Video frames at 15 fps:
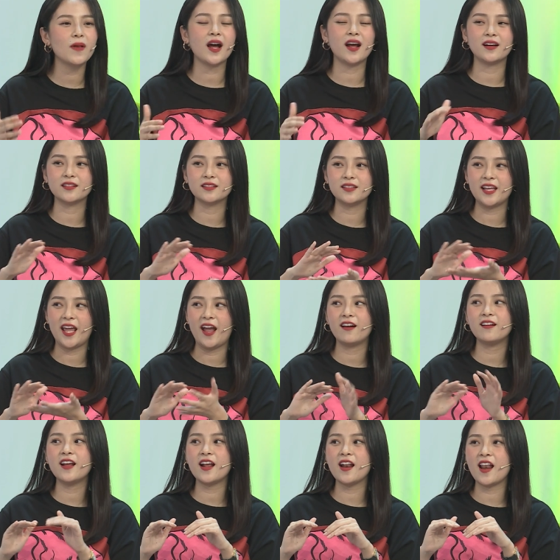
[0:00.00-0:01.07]
mà nhạt
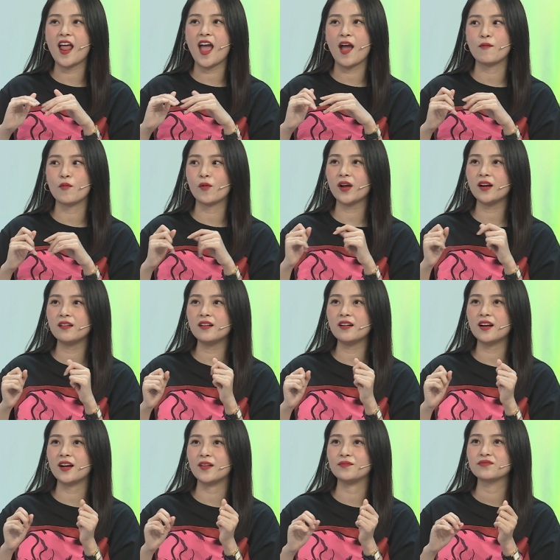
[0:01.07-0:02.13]
ở đây là một cách rất
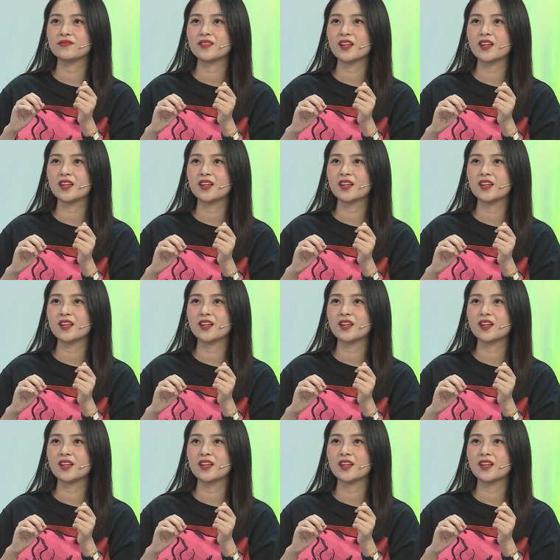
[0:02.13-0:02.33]
là